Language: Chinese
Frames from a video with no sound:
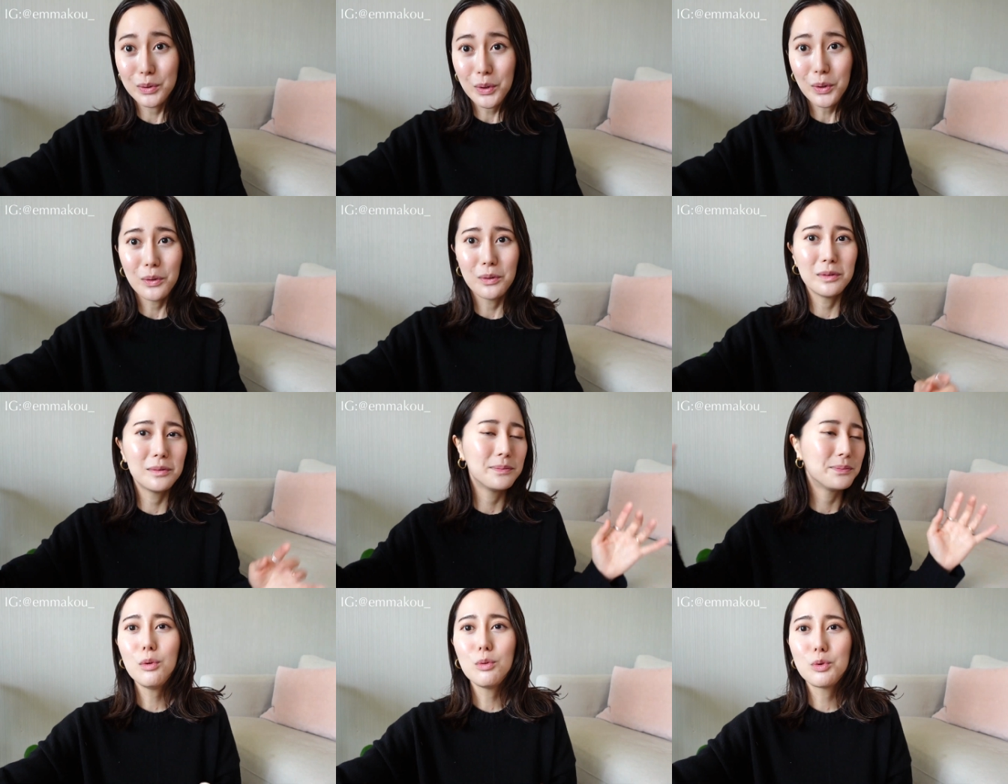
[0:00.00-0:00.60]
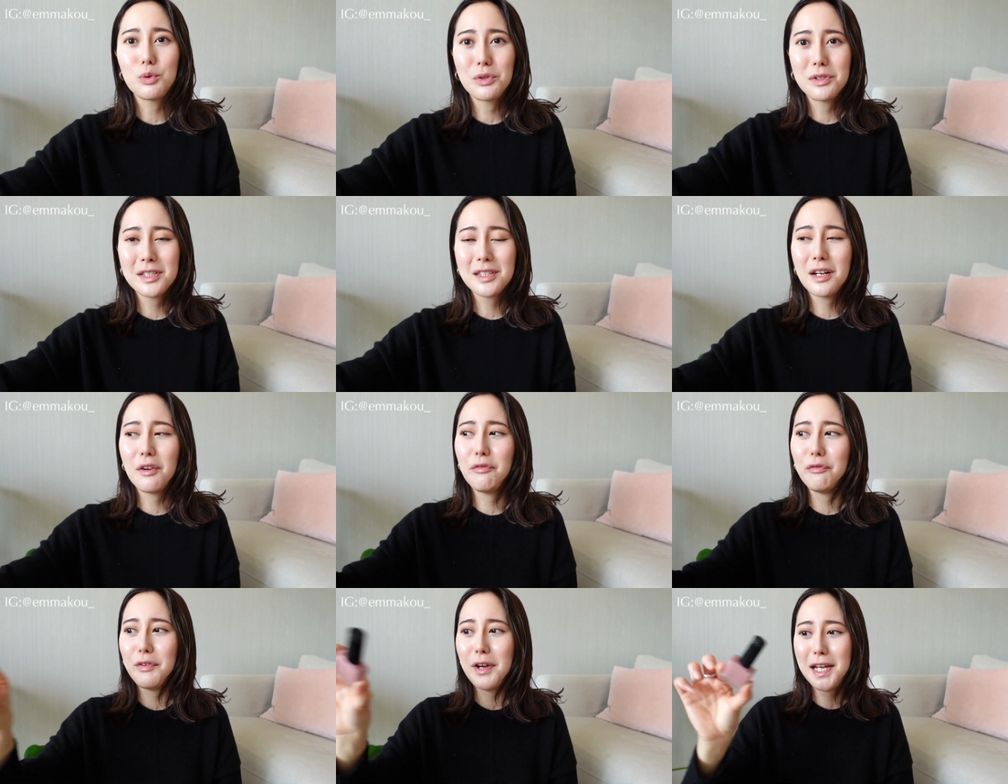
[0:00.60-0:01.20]
用。那我觉得
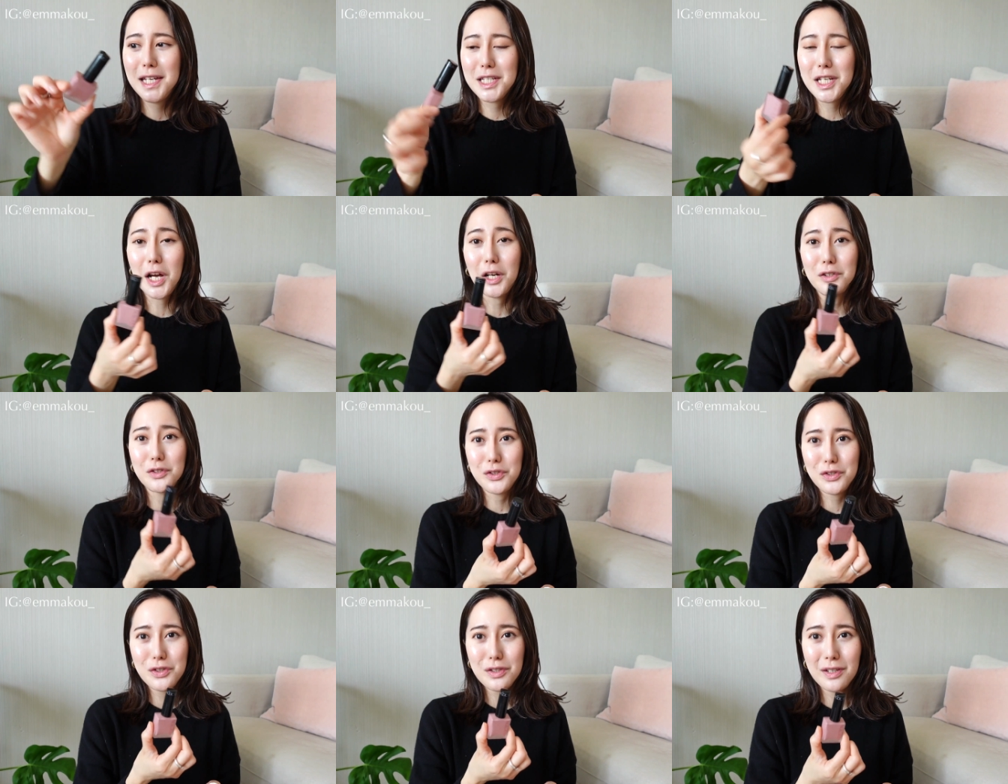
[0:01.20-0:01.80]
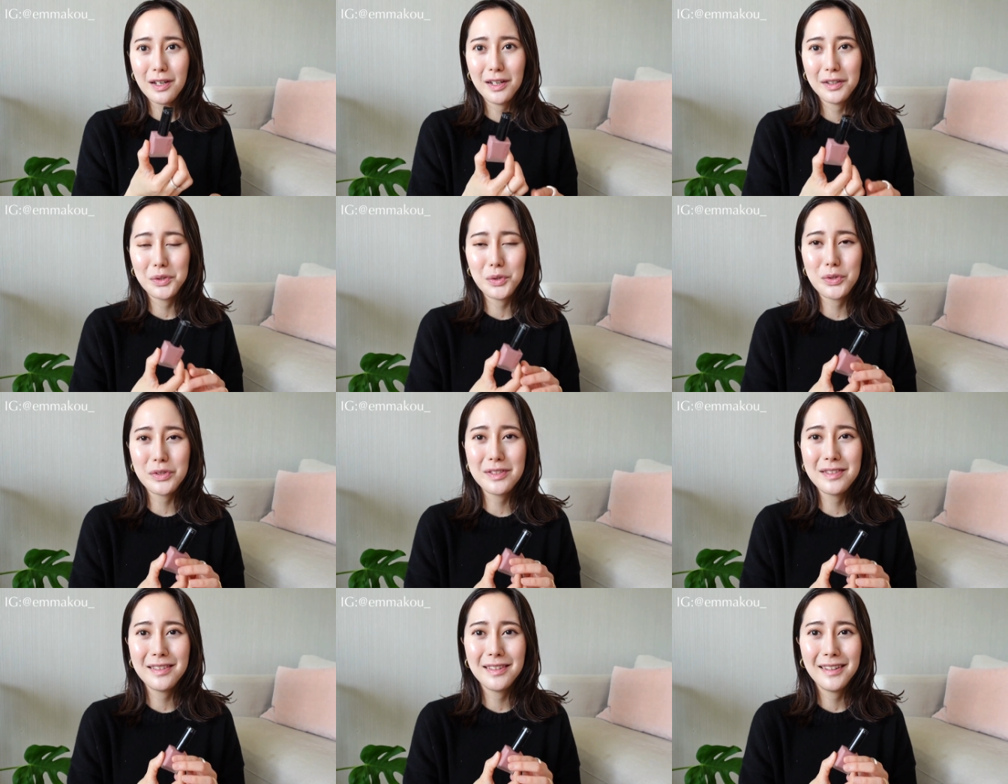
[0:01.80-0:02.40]
这个非常适合
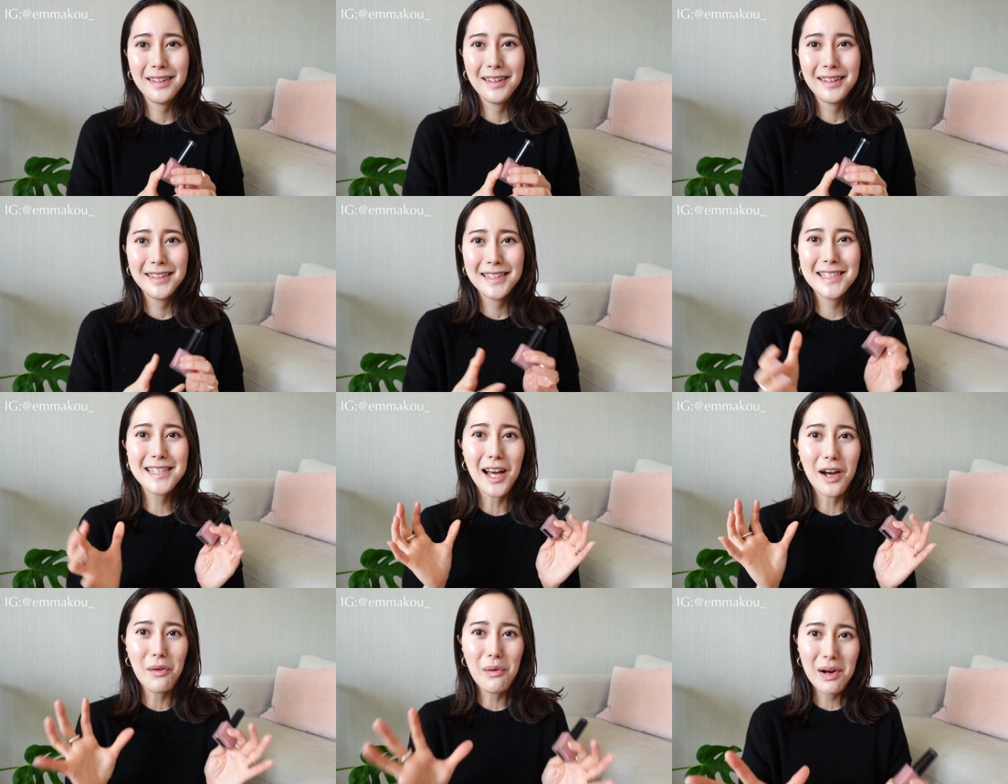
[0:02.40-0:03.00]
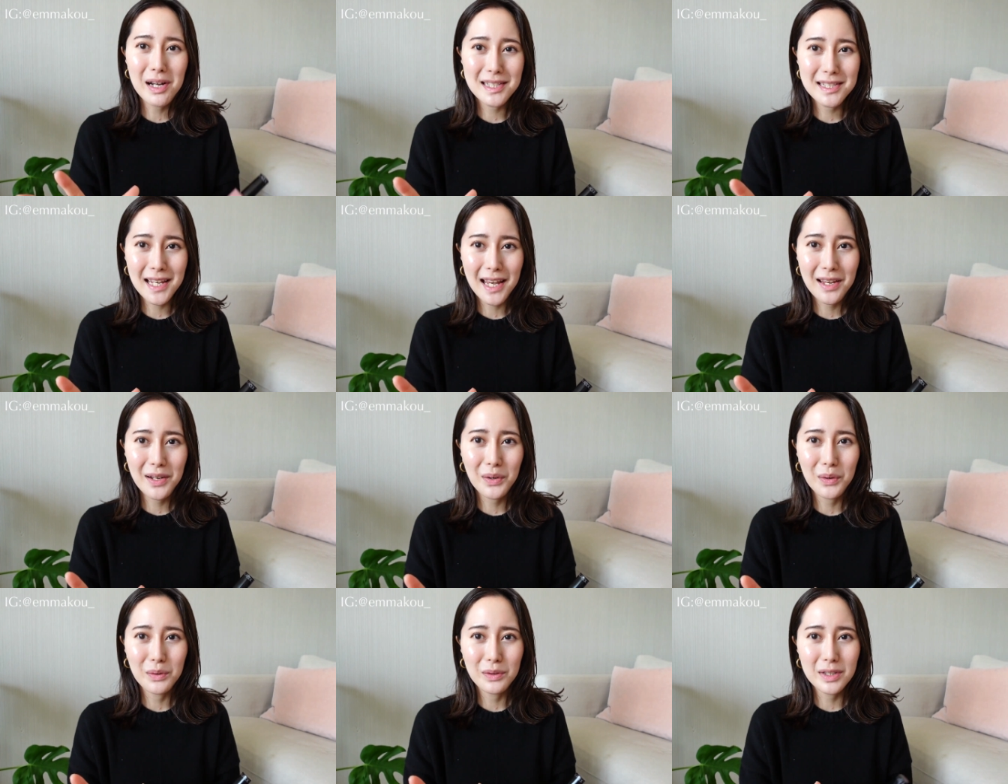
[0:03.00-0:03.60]
就是。 你想画
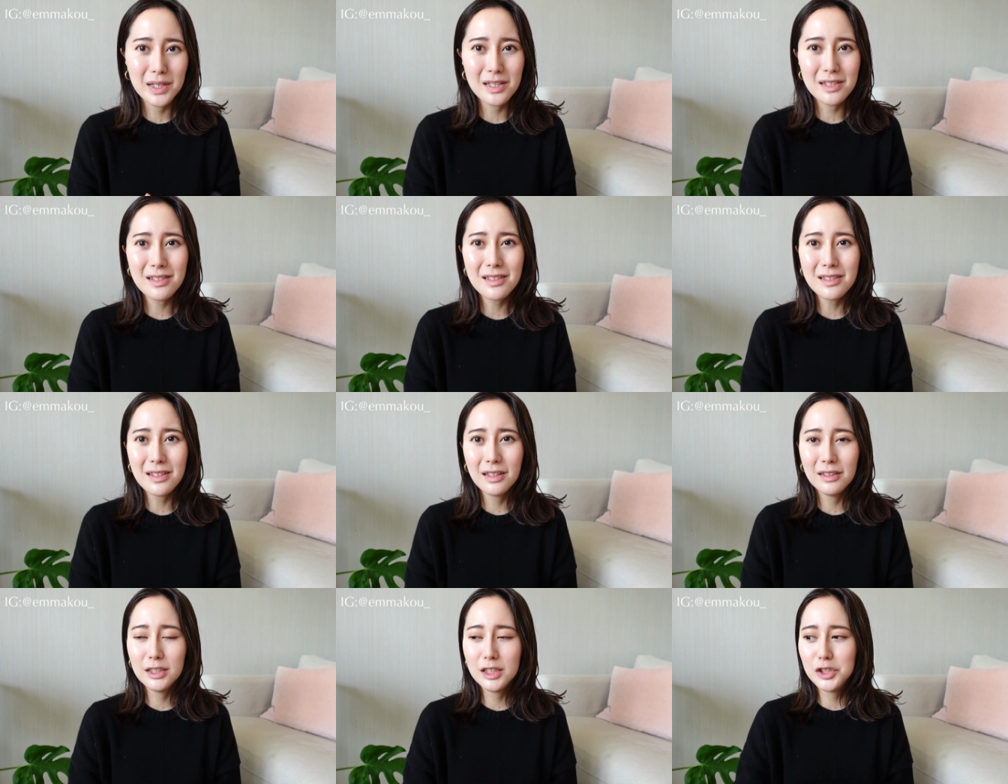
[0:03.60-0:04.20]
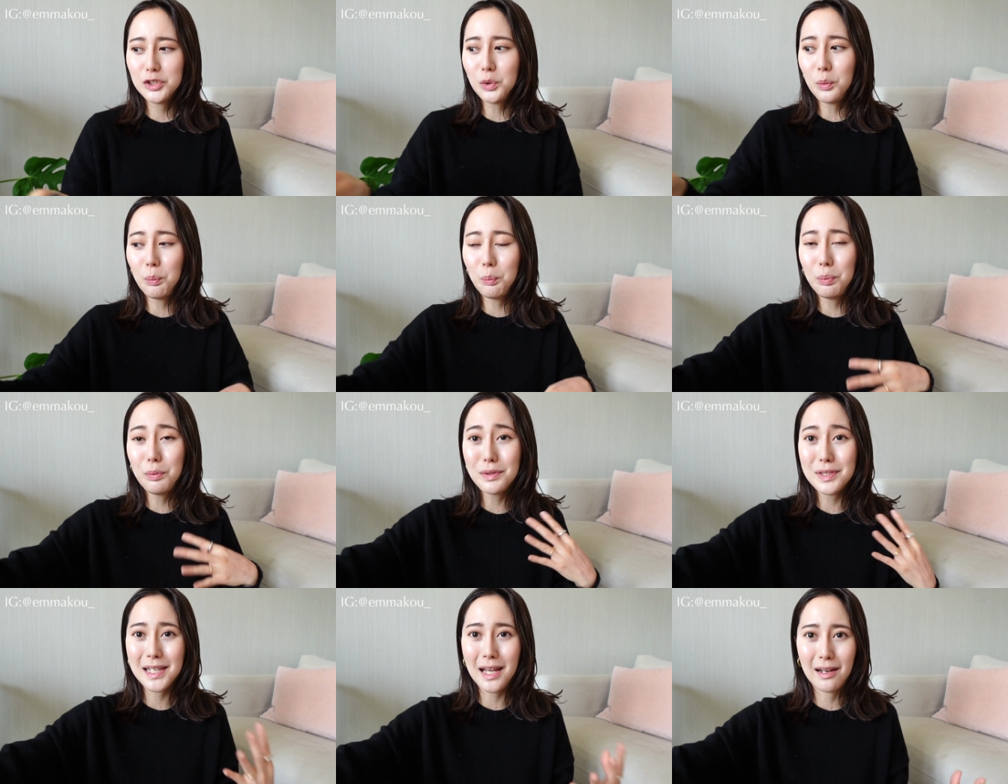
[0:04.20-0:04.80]
腮红，可是呢，你又
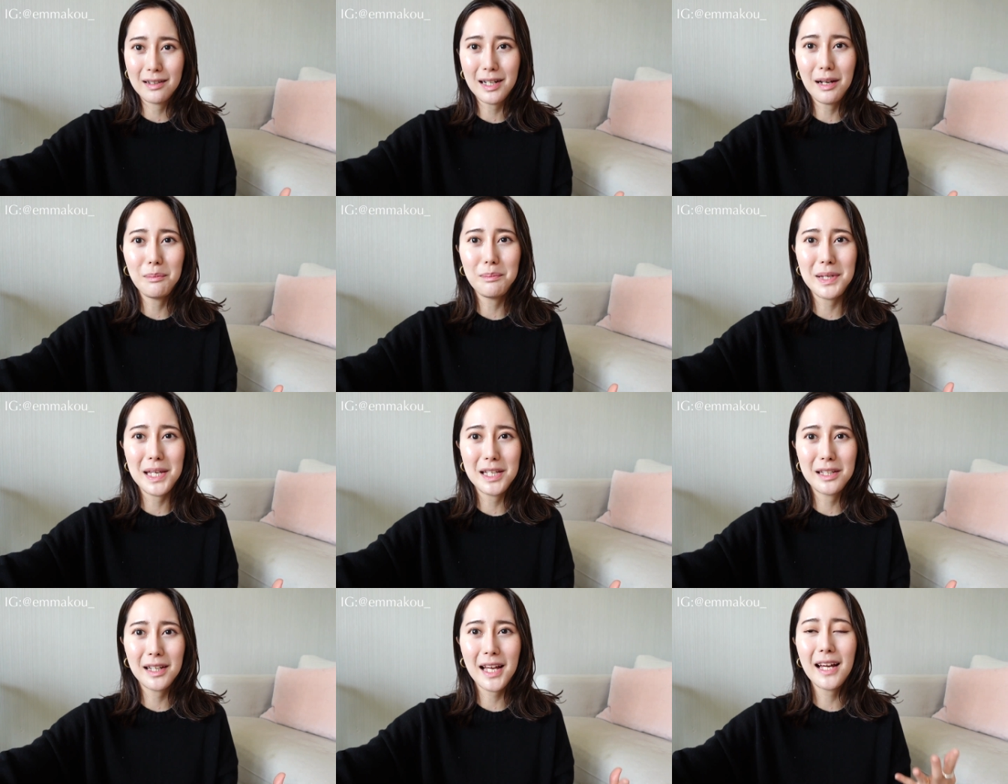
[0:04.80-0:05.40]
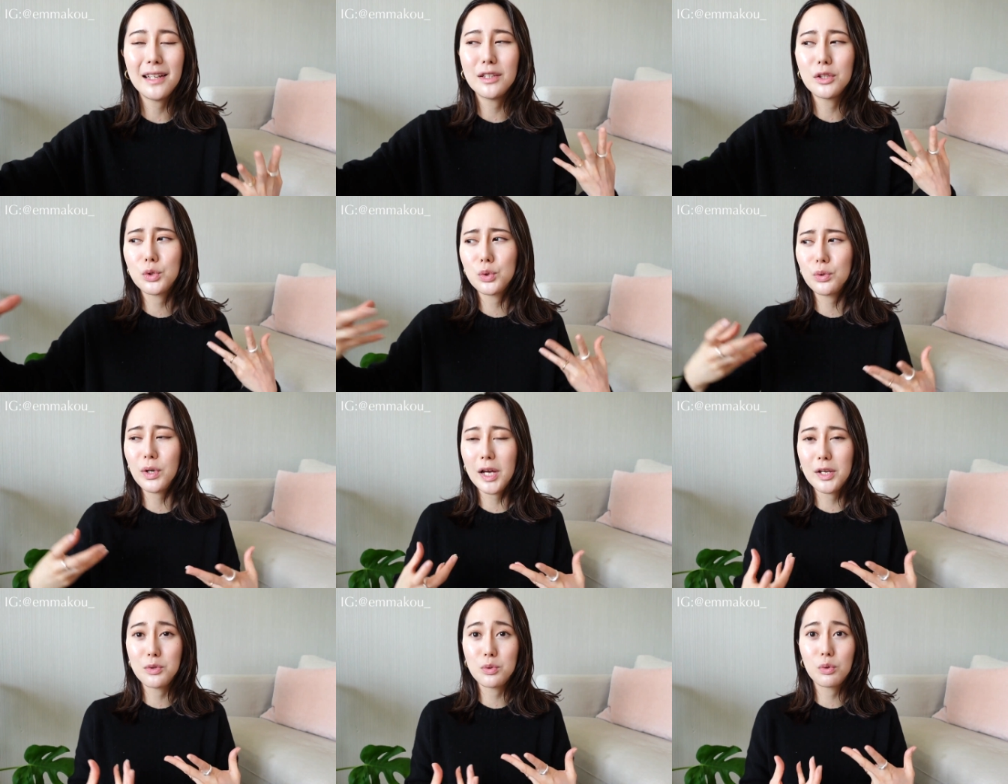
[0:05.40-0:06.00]
不想让别人看得
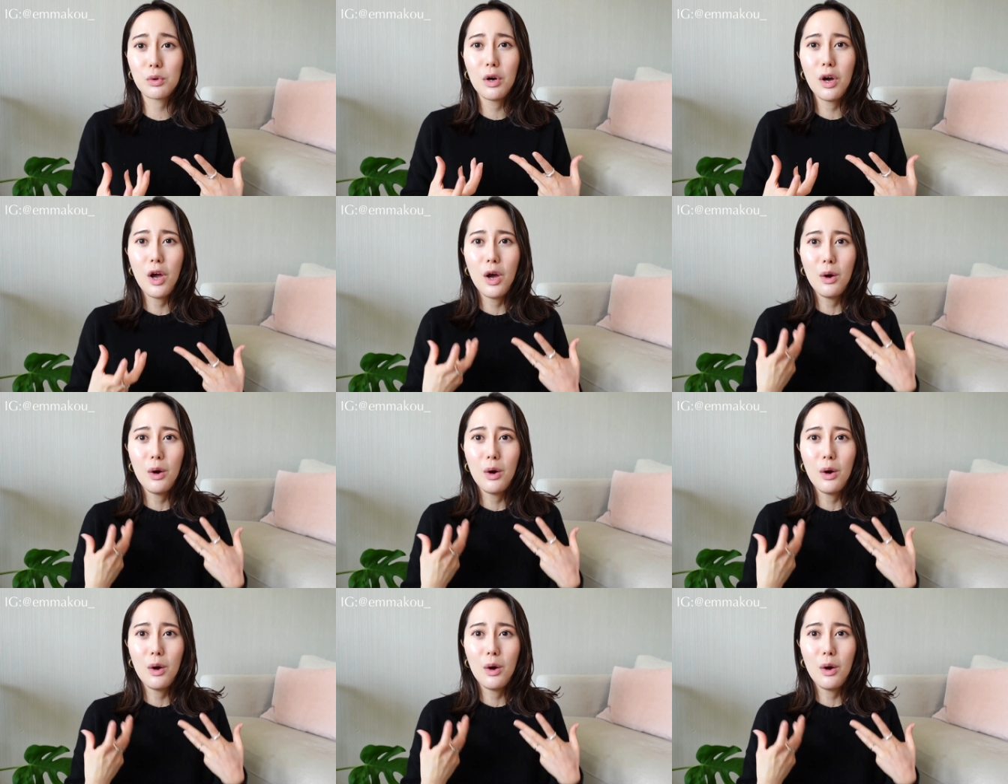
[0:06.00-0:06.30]
出来说